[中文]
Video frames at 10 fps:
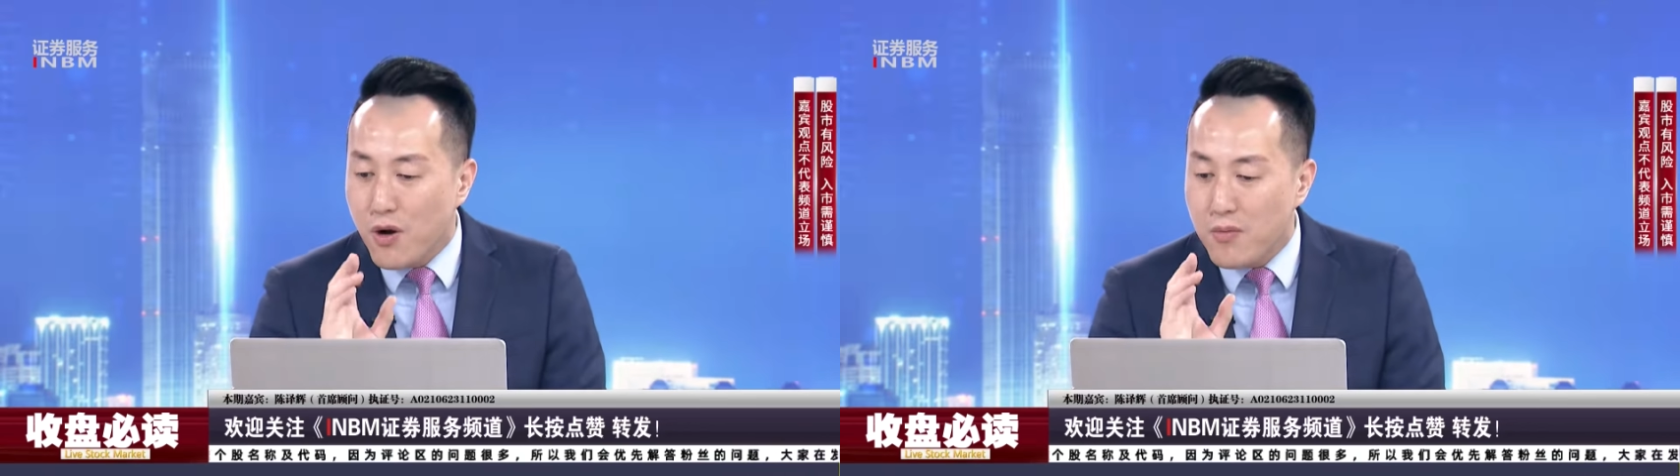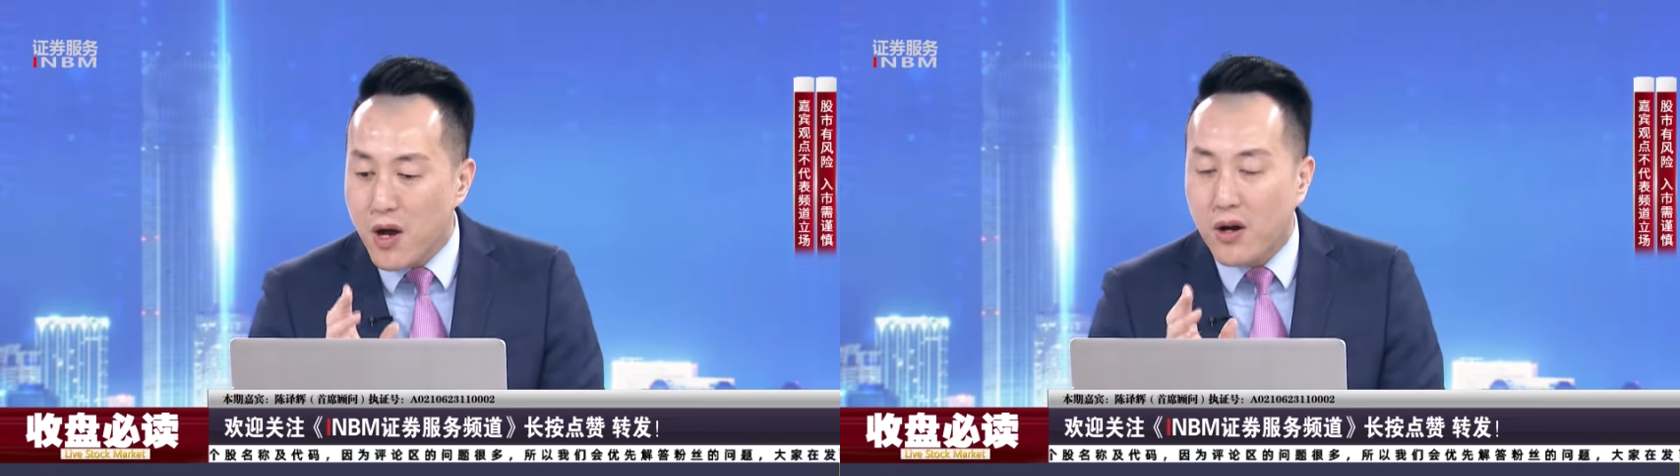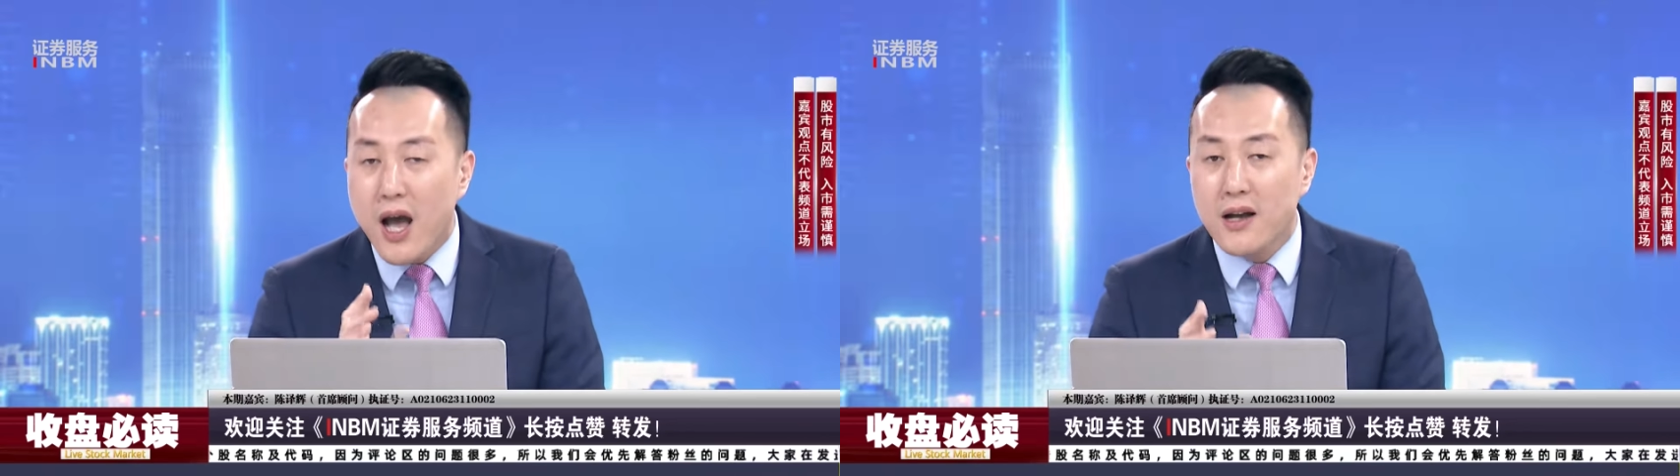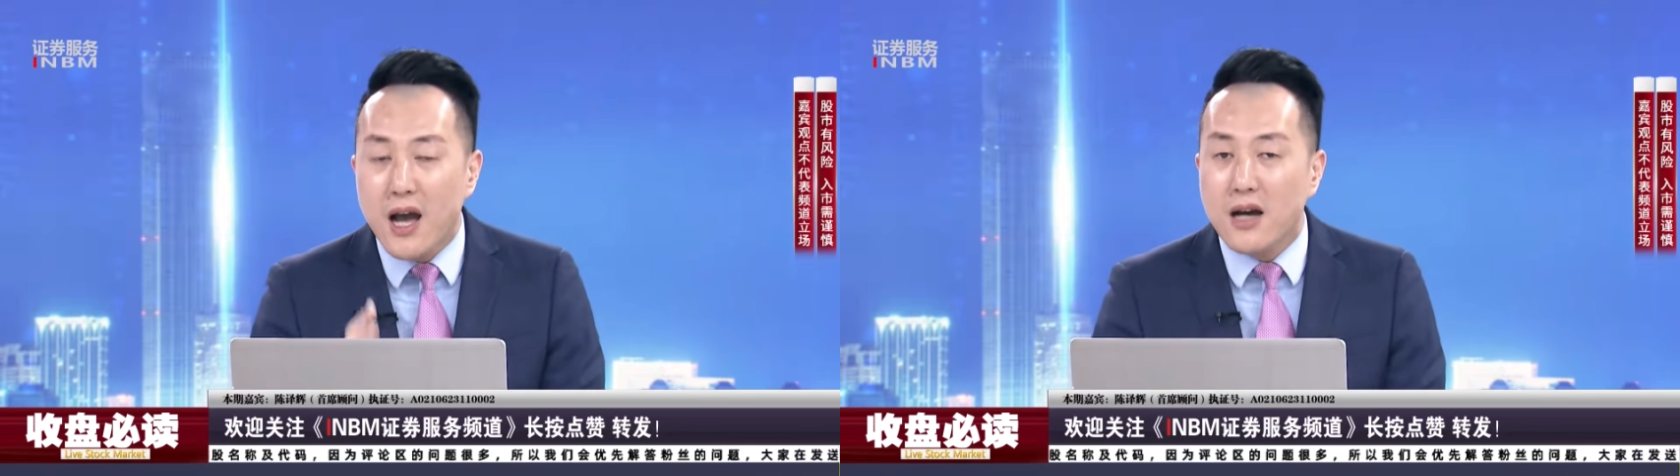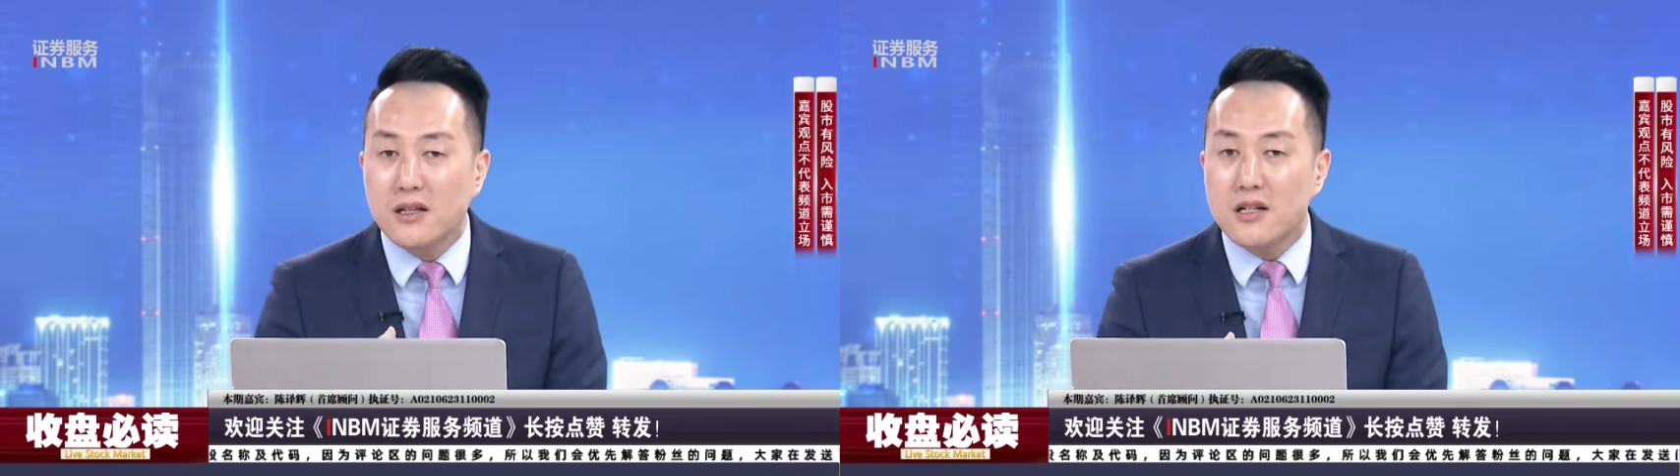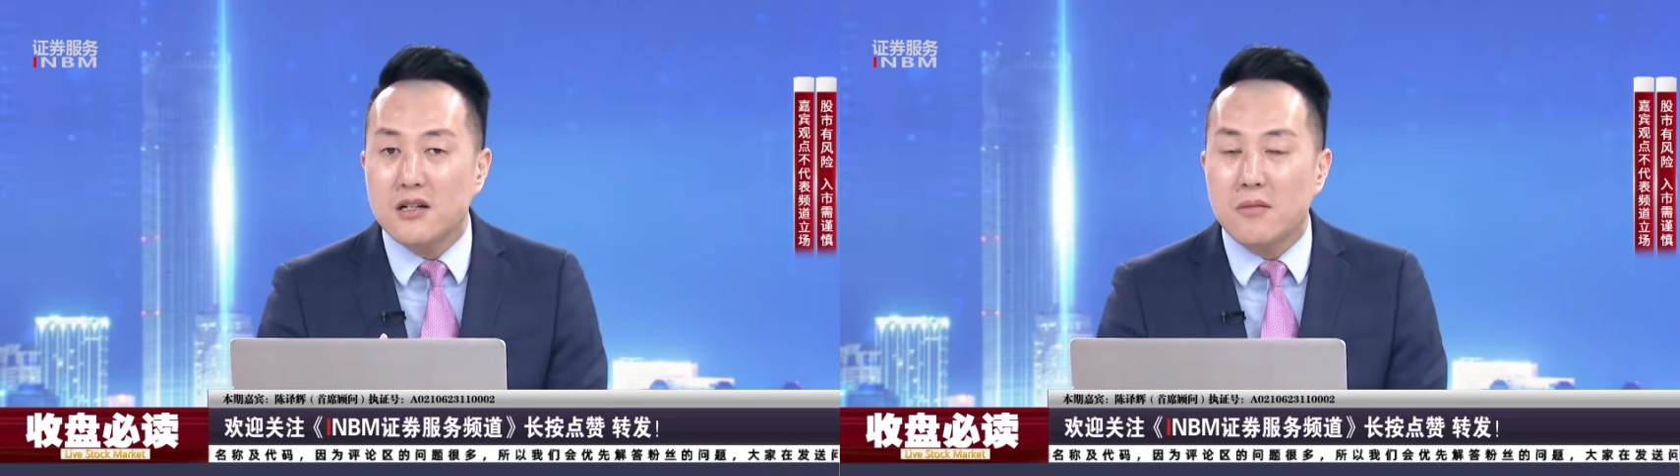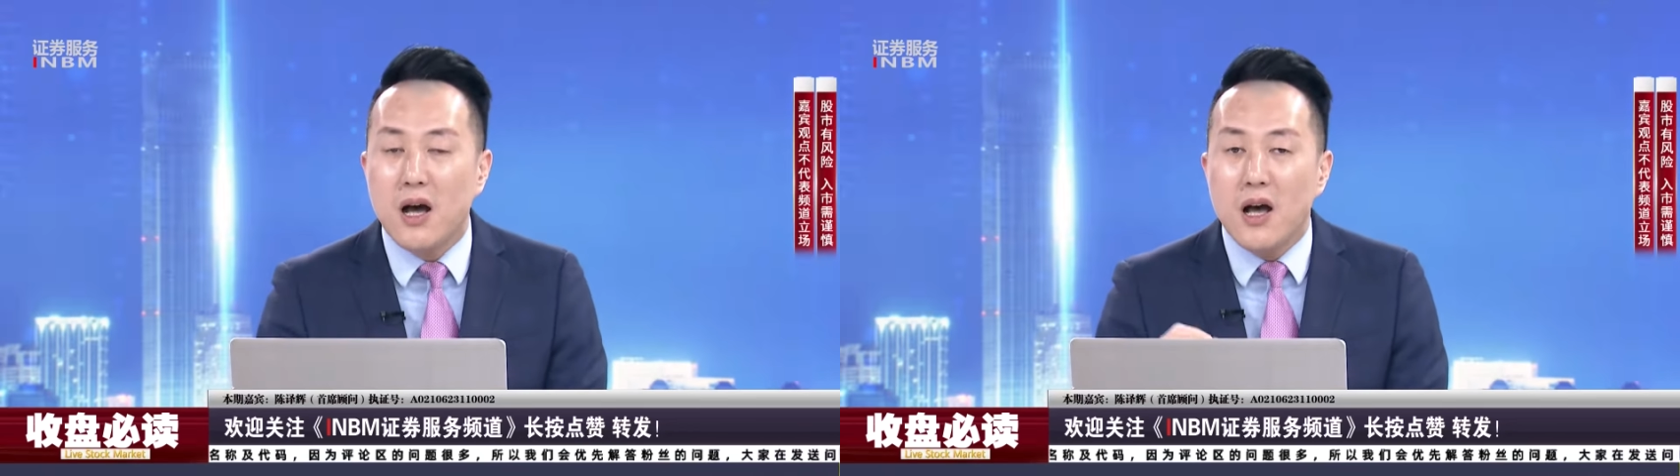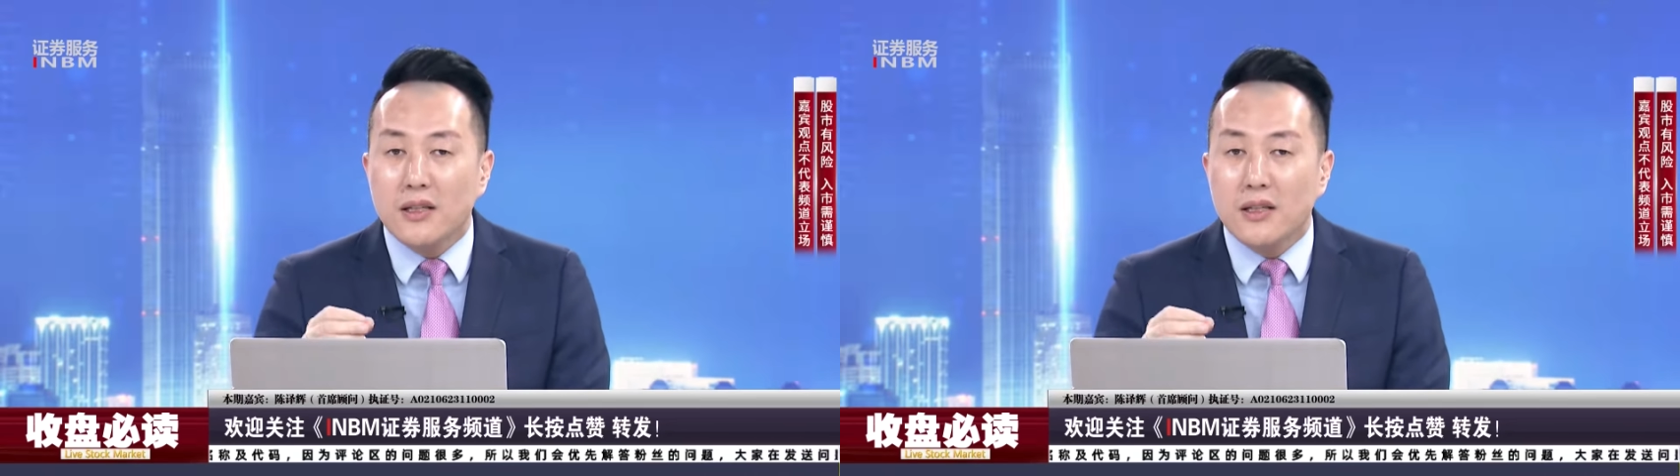我们要看看的是什么？